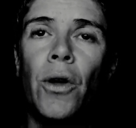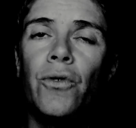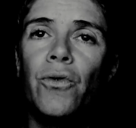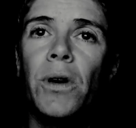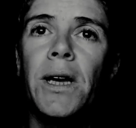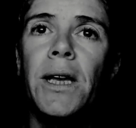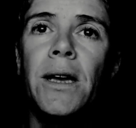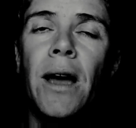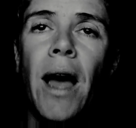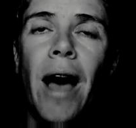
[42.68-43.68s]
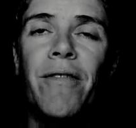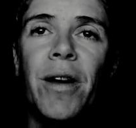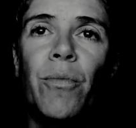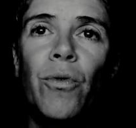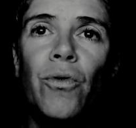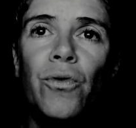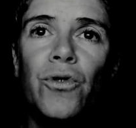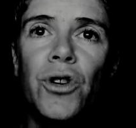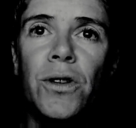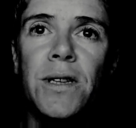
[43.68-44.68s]
Tu ris avec beaucoup
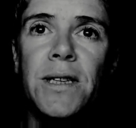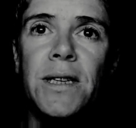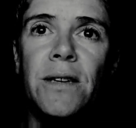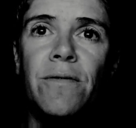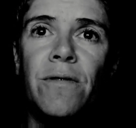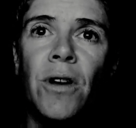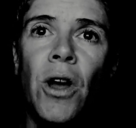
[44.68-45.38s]
de gencives,